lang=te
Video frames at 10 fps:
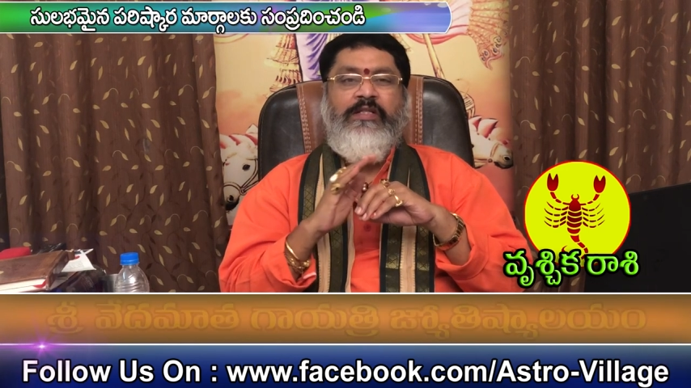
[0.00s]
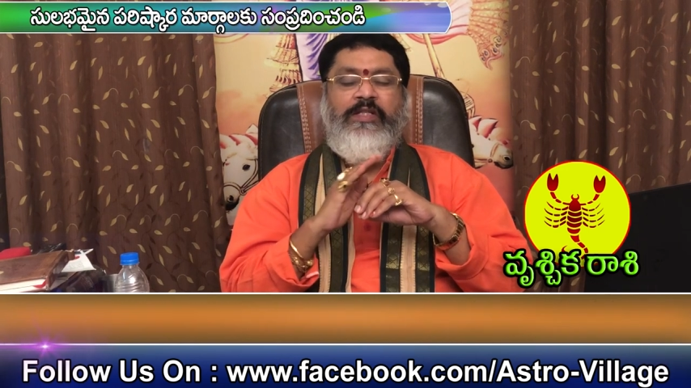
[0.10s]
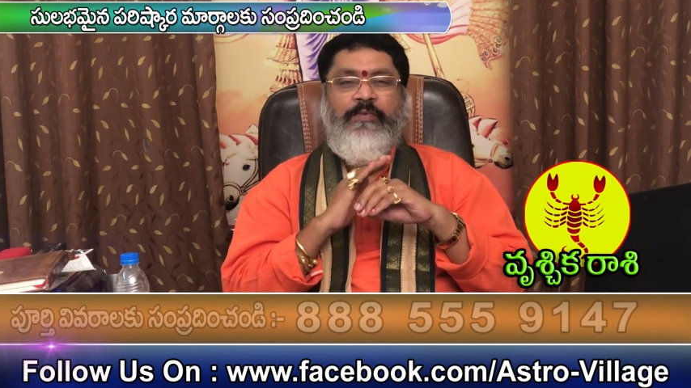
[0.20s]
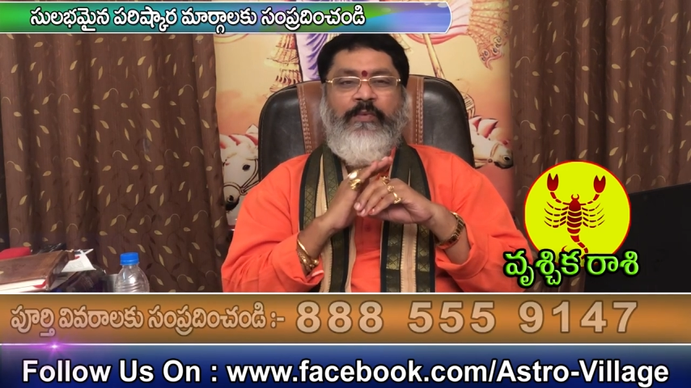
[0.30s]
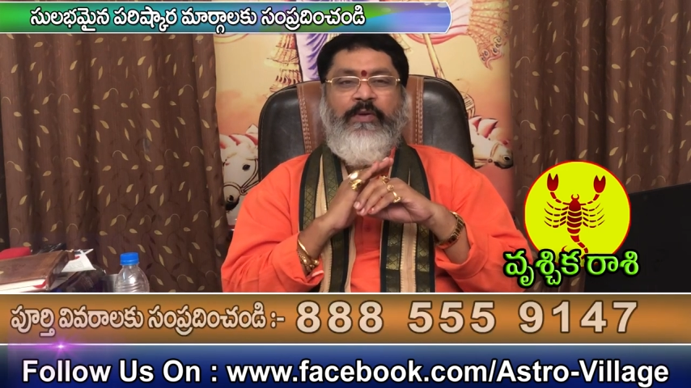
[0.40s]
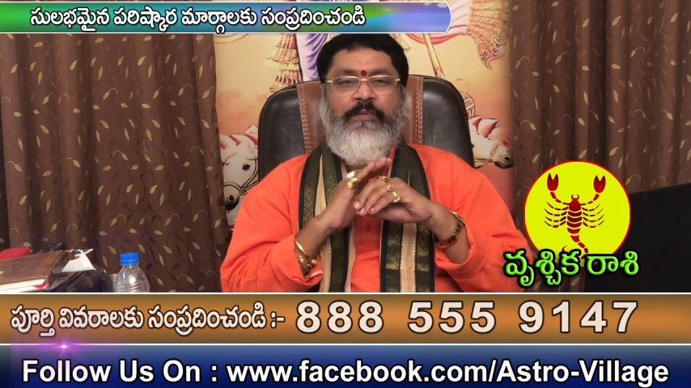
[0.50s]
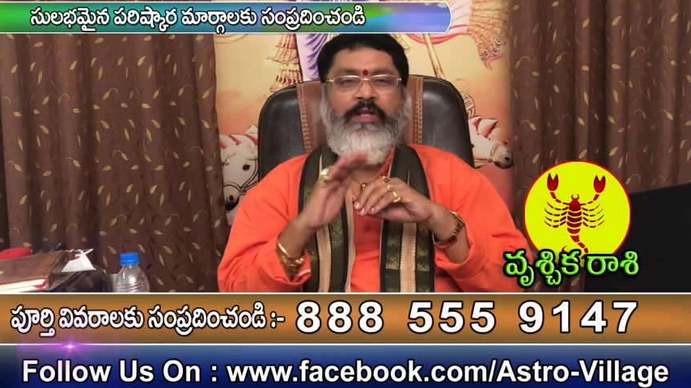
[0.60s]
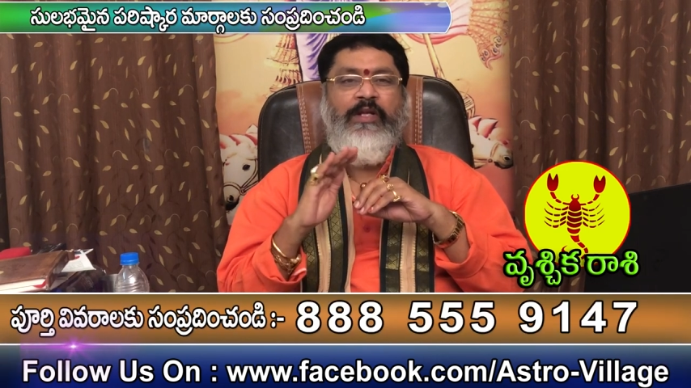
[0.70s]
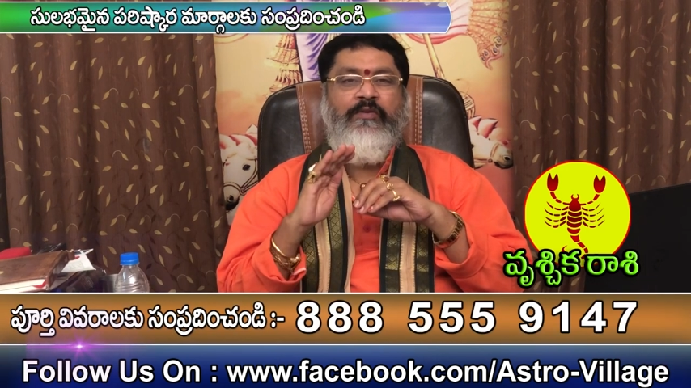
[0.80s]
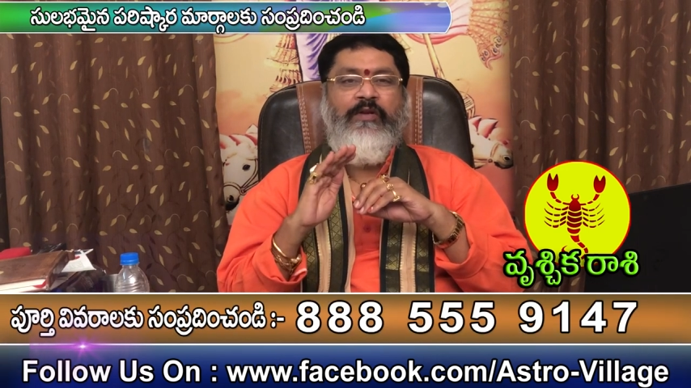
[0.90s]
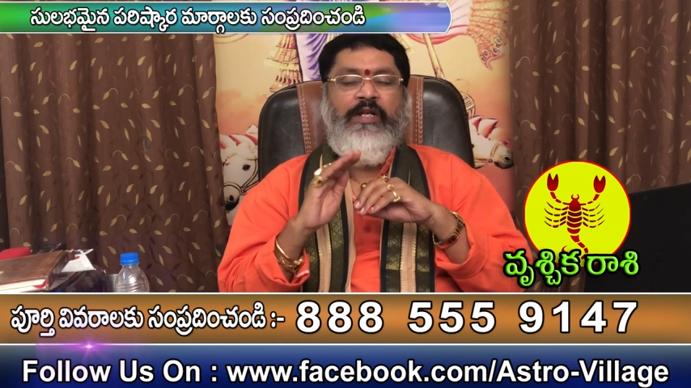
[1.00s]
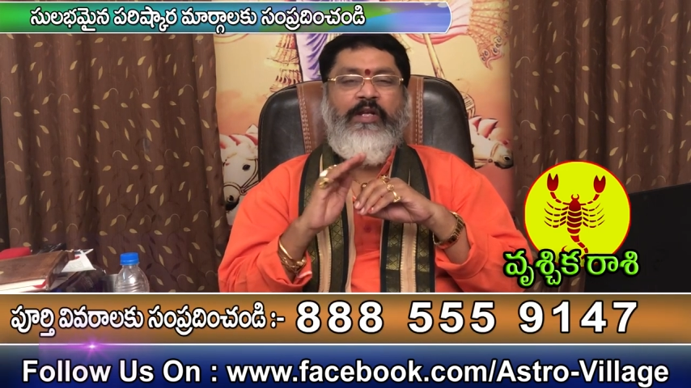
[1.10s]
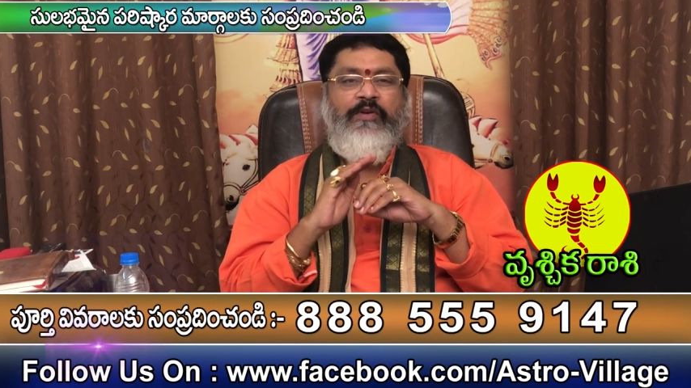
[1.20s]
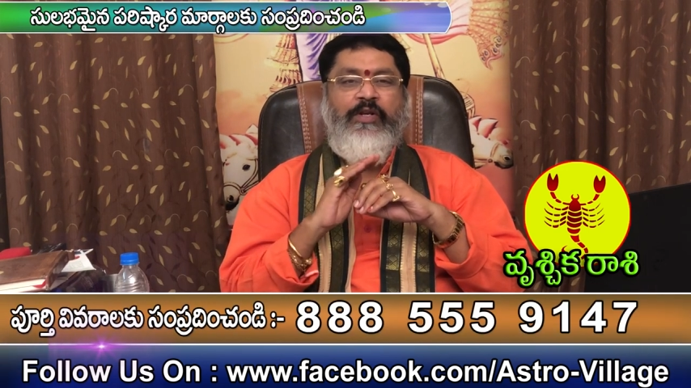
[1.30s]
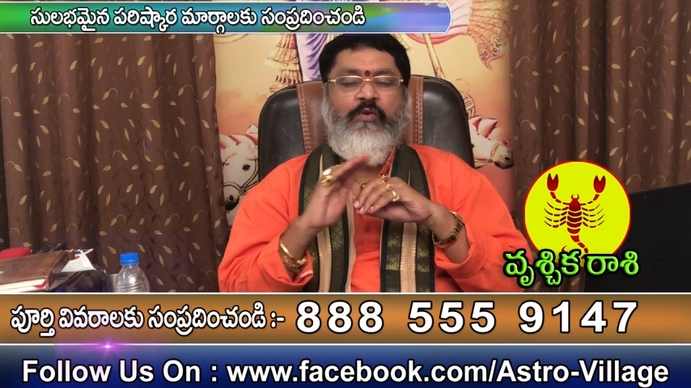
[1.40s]
సెప్టెంబర్ పదిహేను వరకు
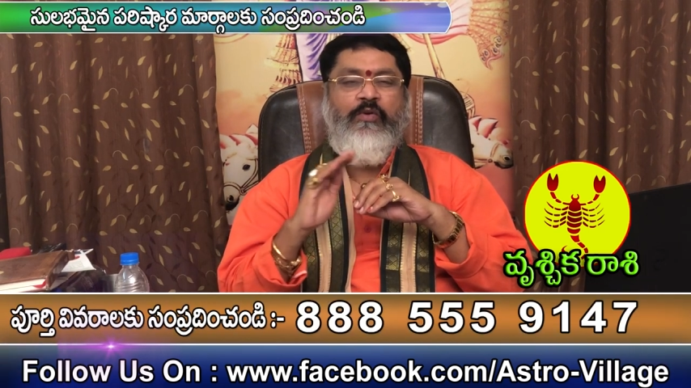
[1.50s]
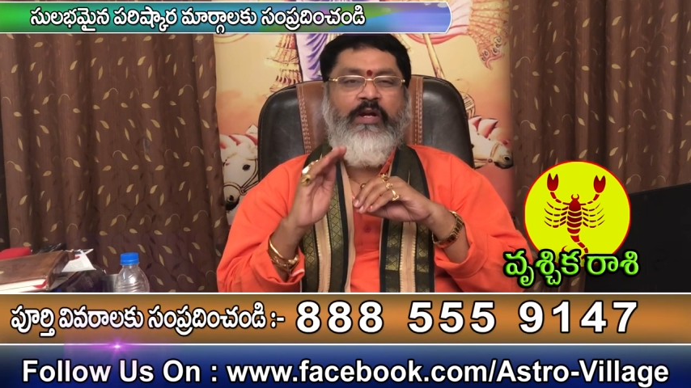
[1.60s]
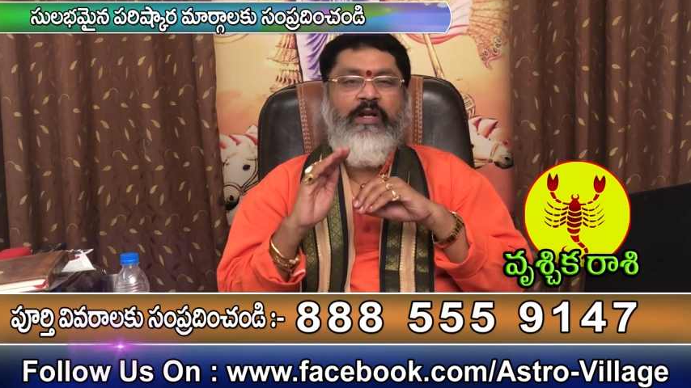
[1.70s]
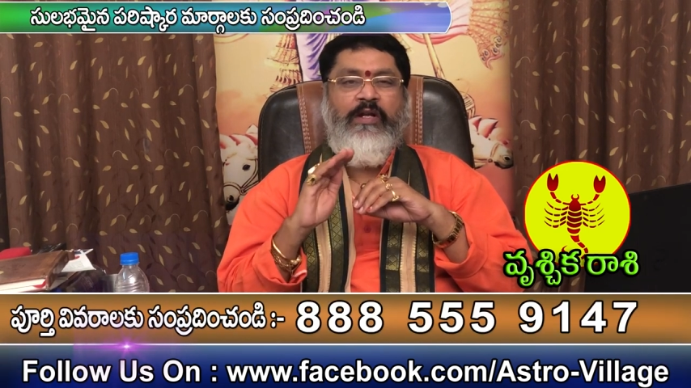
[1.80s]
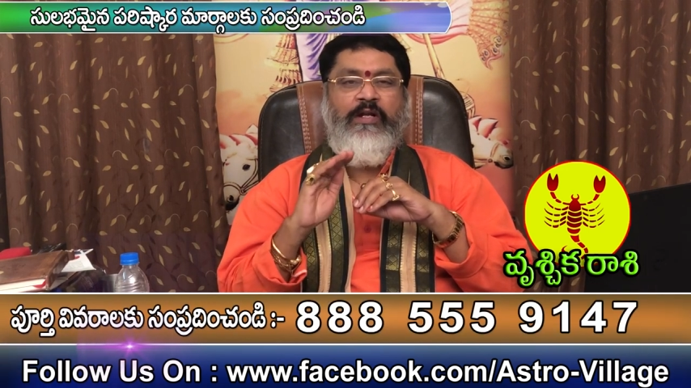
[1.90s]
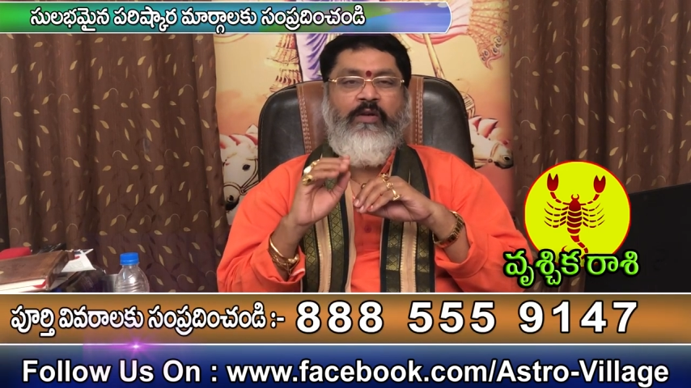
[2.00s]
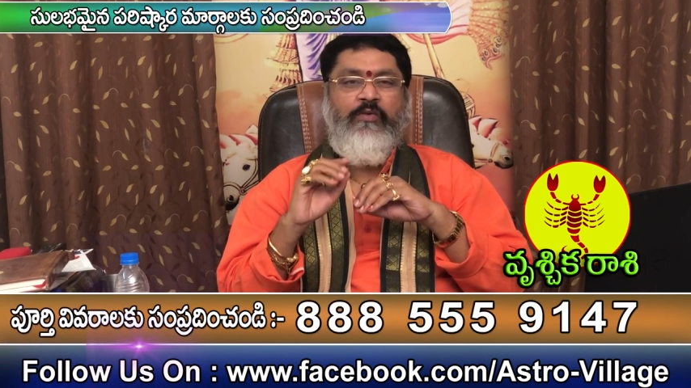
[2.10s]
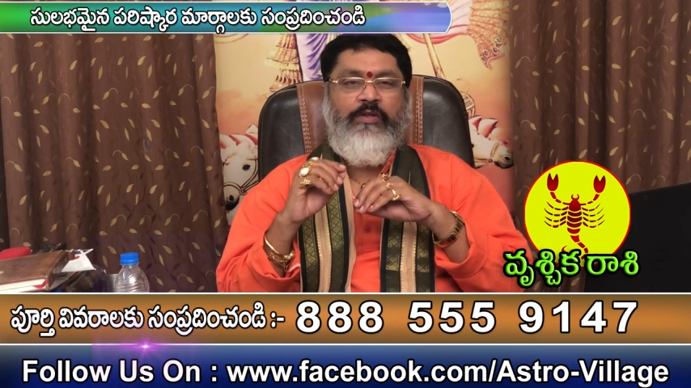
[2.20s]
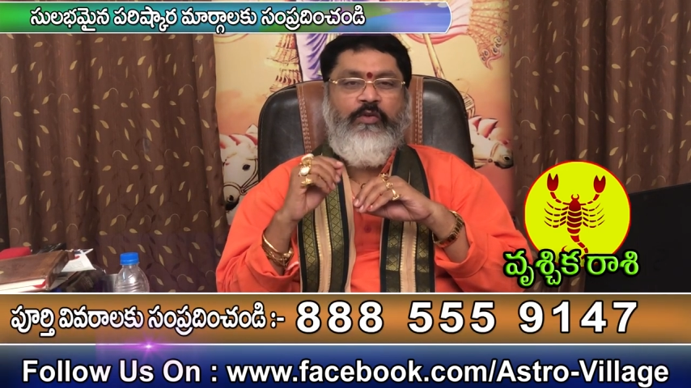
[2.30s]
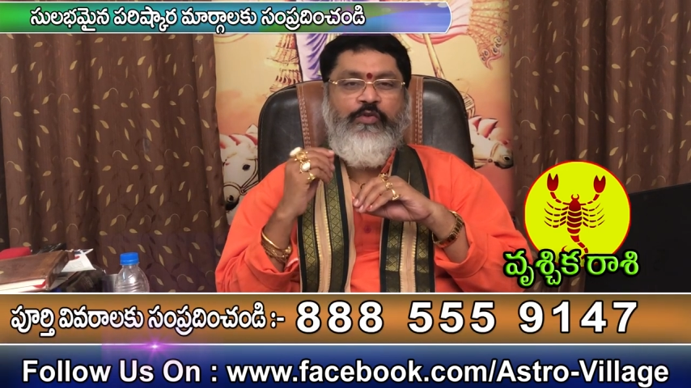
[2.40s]
ఎటువంటి ఢోకా లేకుండా కొత్త